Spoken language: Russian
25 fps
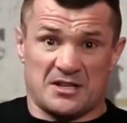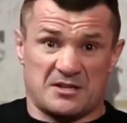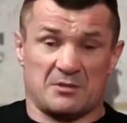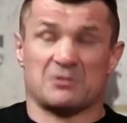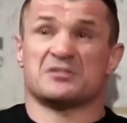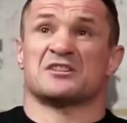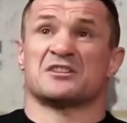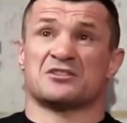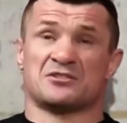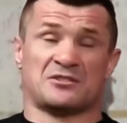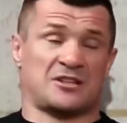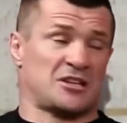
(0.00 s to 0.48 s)

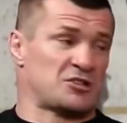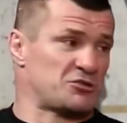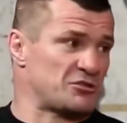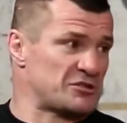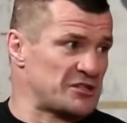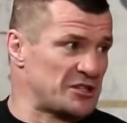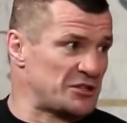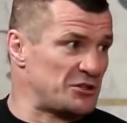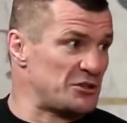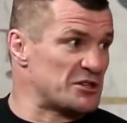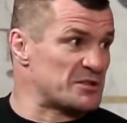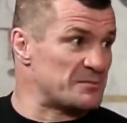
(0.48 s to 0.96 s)
потому что
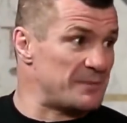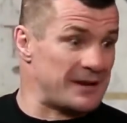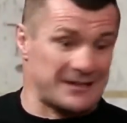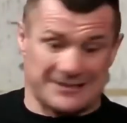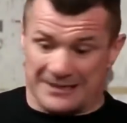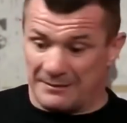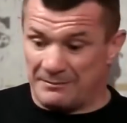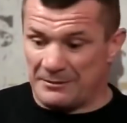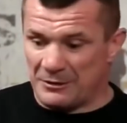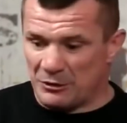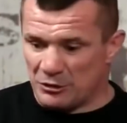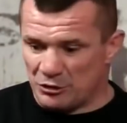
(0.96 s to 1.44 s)
хотел
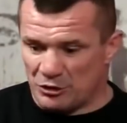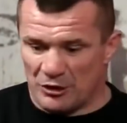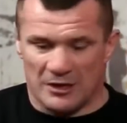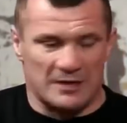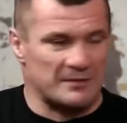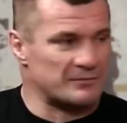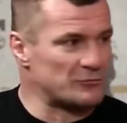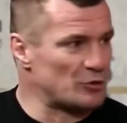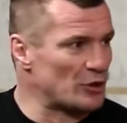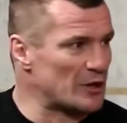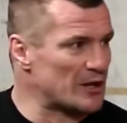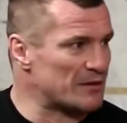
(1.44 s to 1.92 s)
отшагнуть
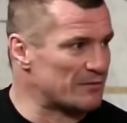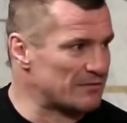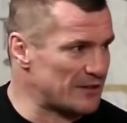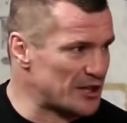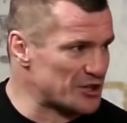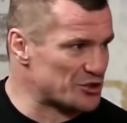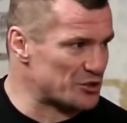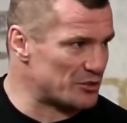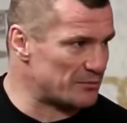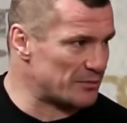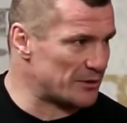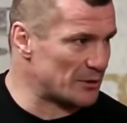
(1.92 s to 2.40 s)
назад,
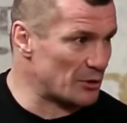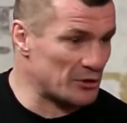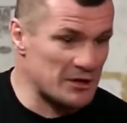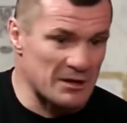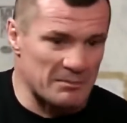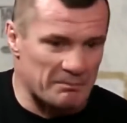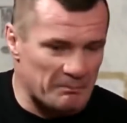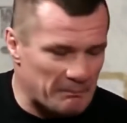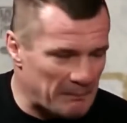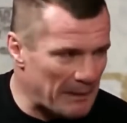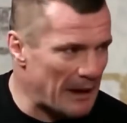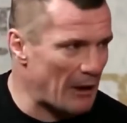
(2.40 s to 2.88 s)
а пол
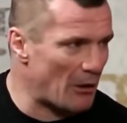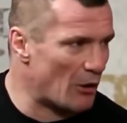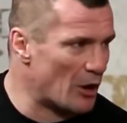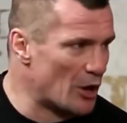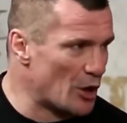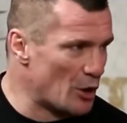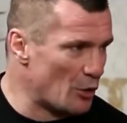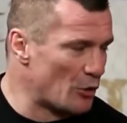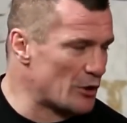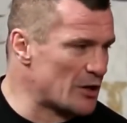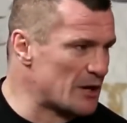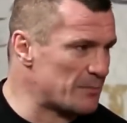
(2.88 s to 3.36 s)
оказался
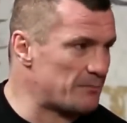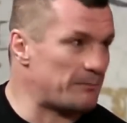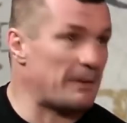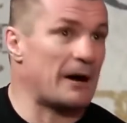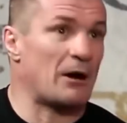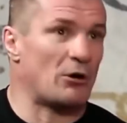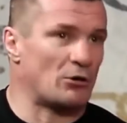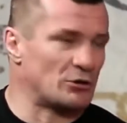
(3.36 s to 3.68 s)
влажным.